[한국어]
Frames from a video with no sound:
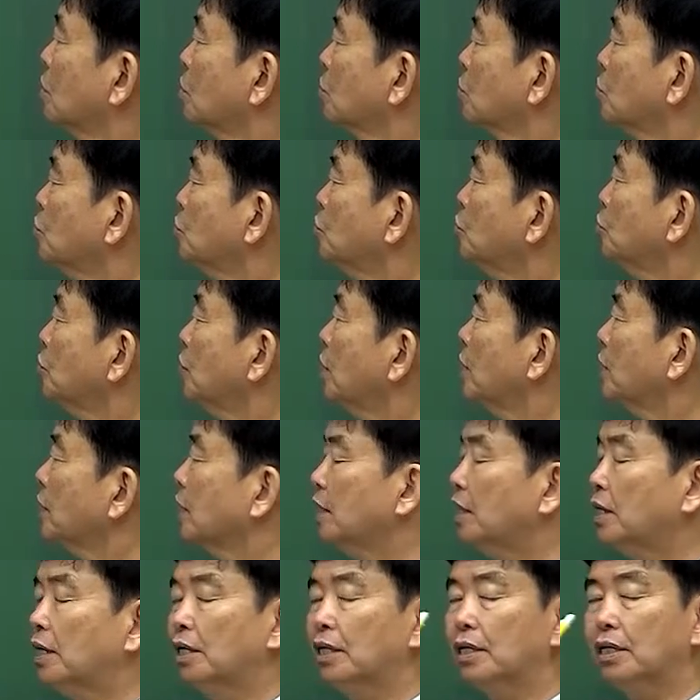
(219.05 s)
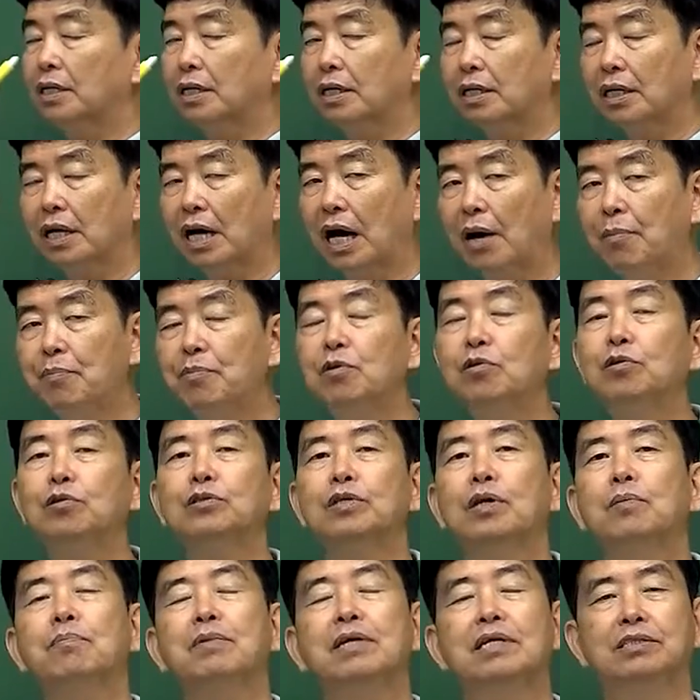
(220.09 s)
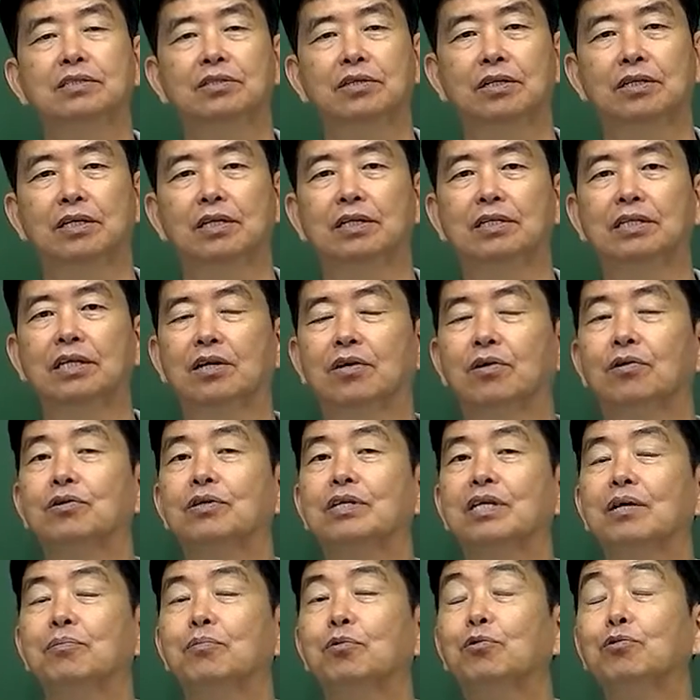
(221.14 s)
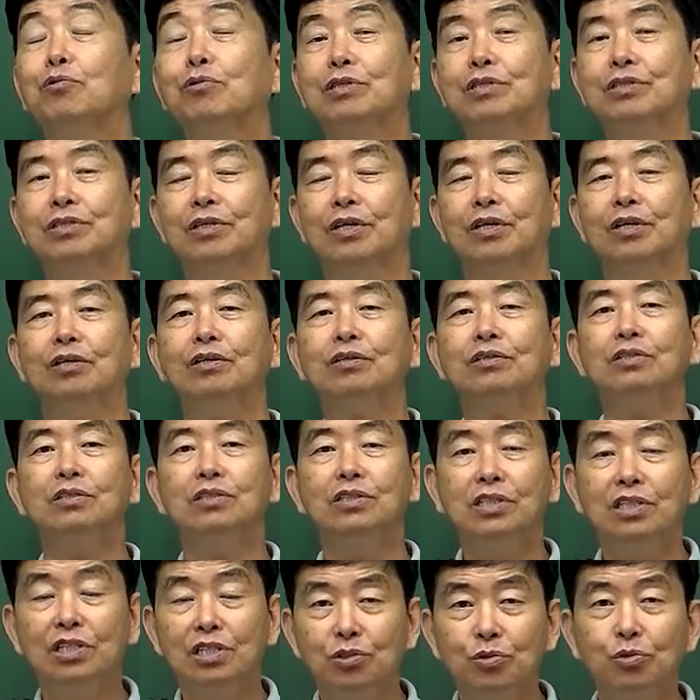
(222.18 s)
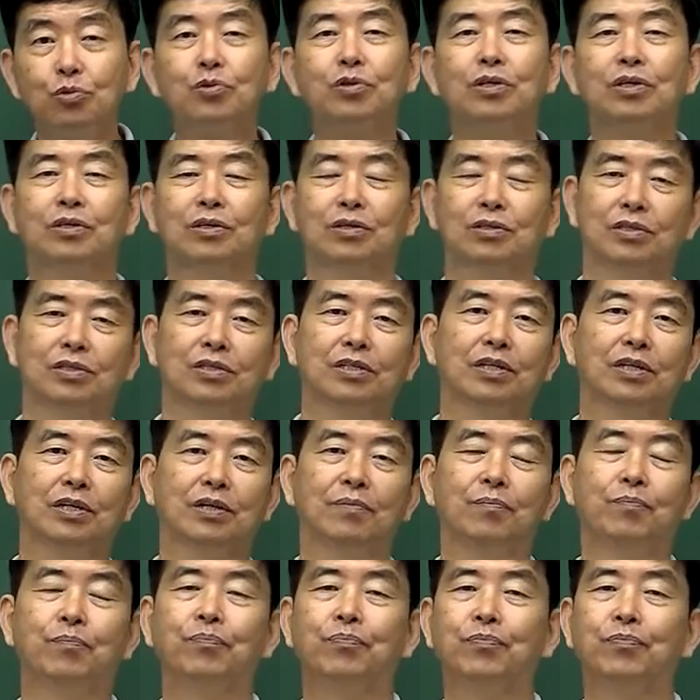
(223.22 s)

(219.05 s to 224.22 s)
순수하게 아미노산만 있어야 되는데 거기에 뭐도 있어요? 질소도 있거든요.